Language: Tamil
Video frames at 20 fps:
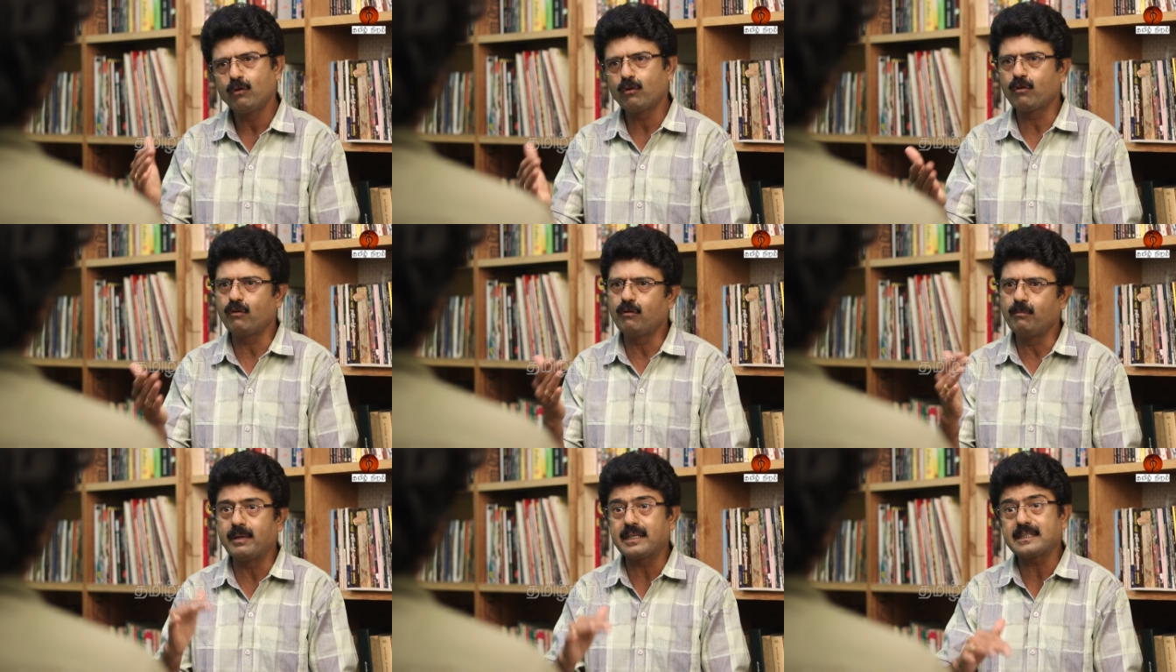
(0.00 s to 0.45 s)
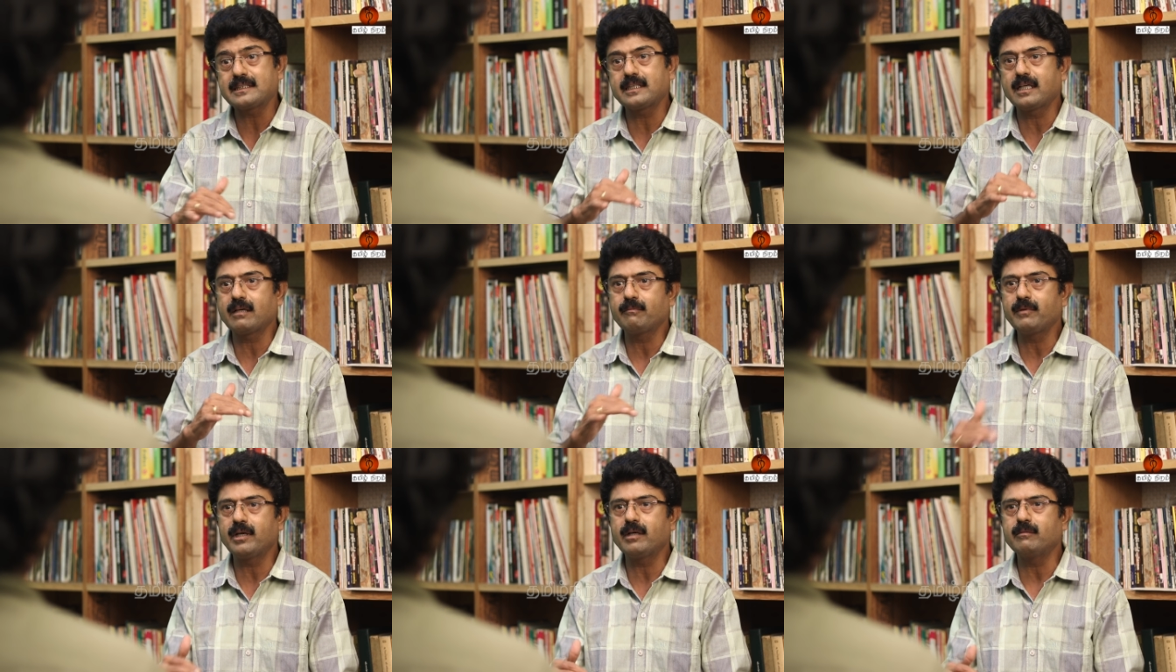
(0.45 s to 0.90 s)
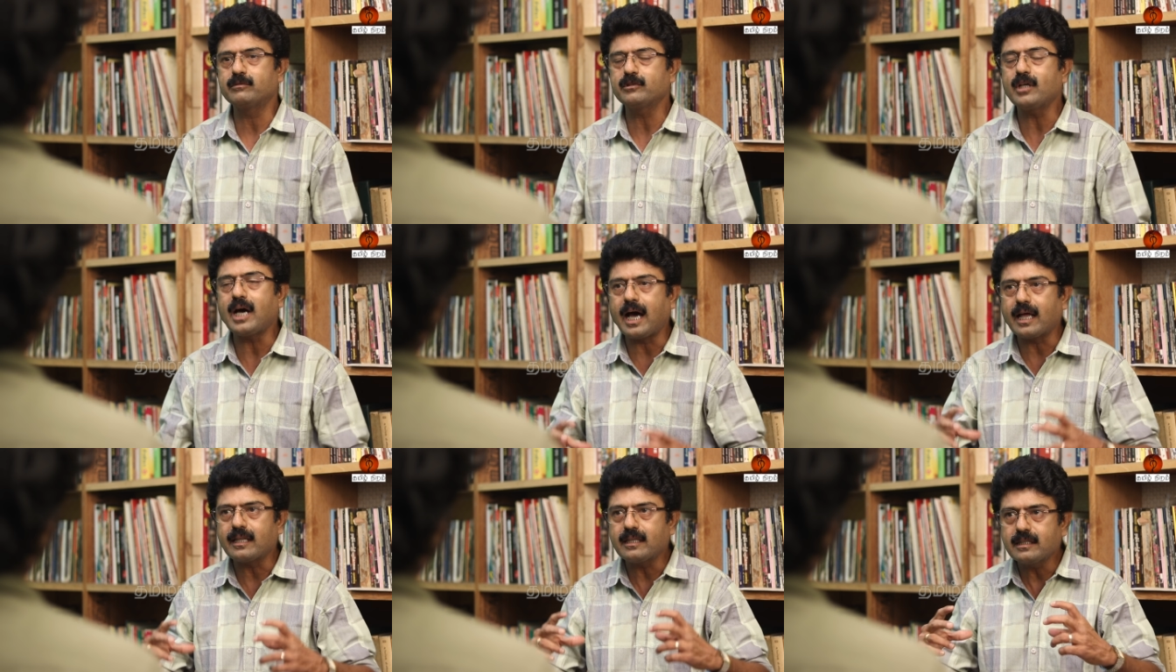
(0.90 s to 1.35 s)
ஒரு விமர்சனம் மேலும்
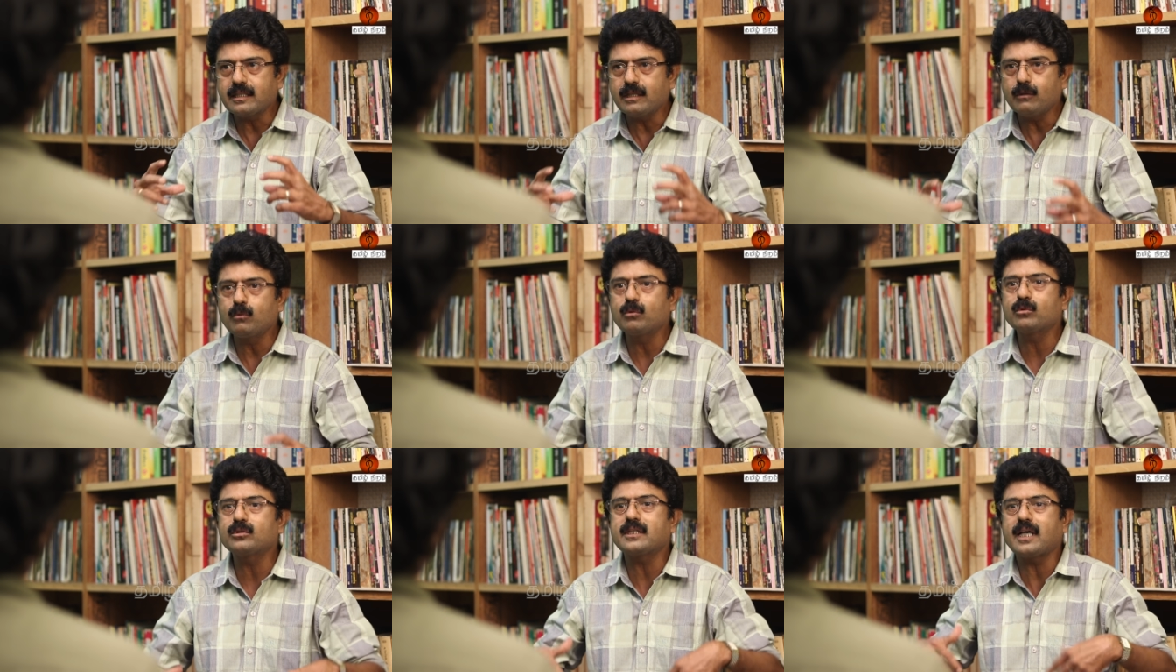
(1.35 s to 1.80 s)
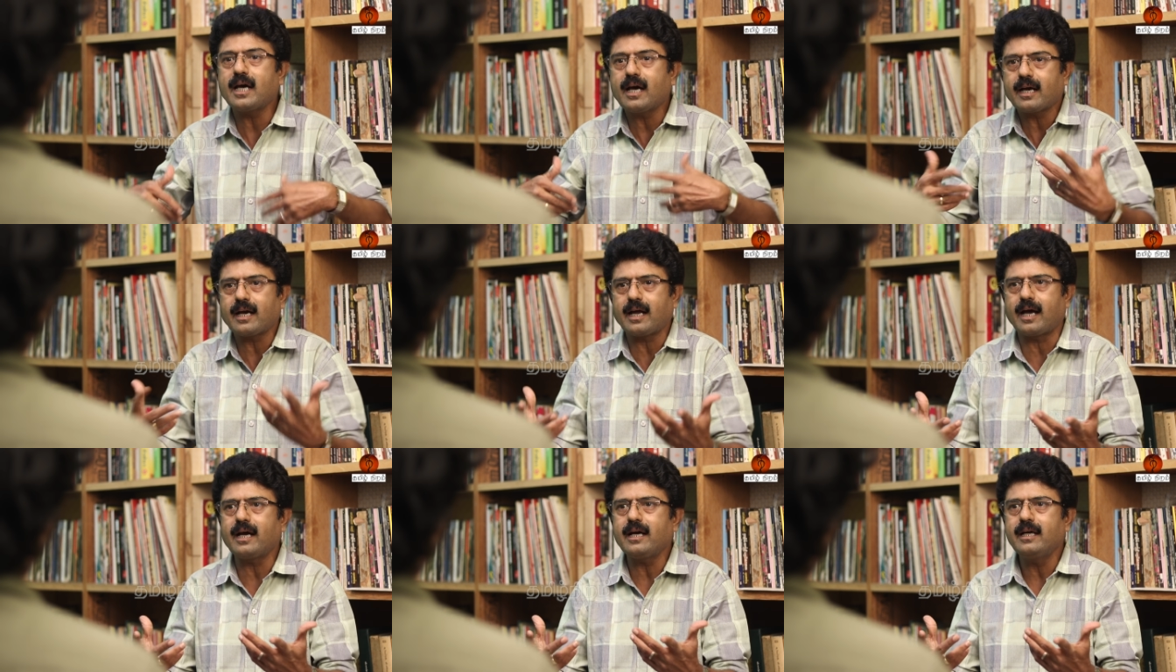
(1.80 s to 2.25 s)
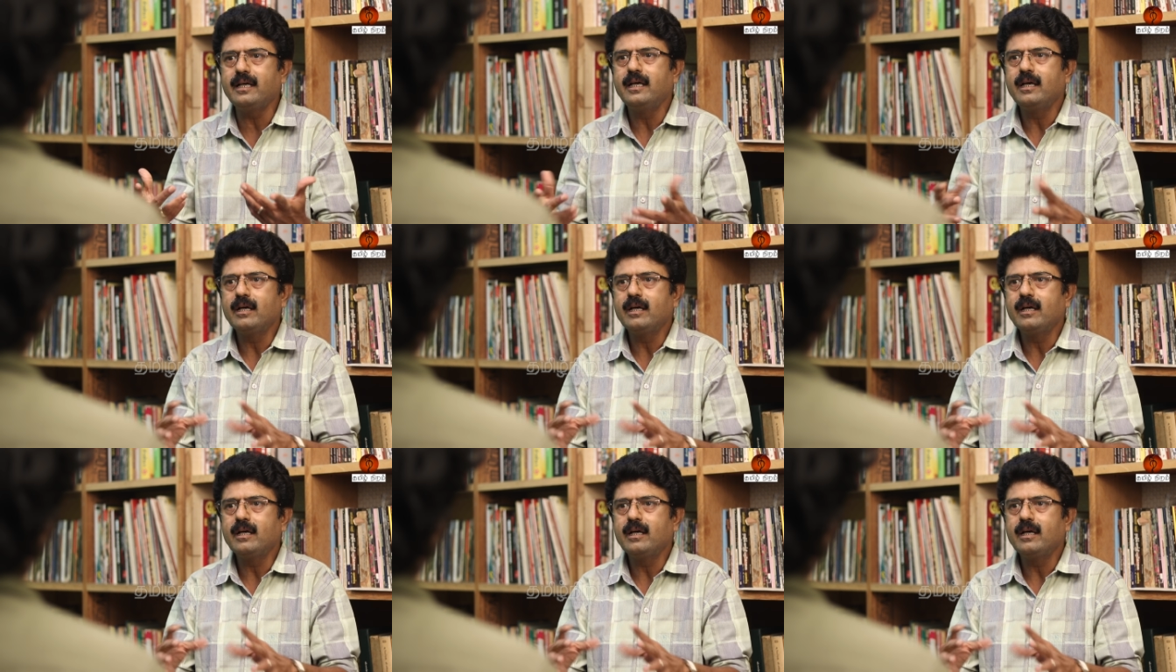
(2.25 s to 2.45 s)
ஸோ அதுக்கு உஷாராக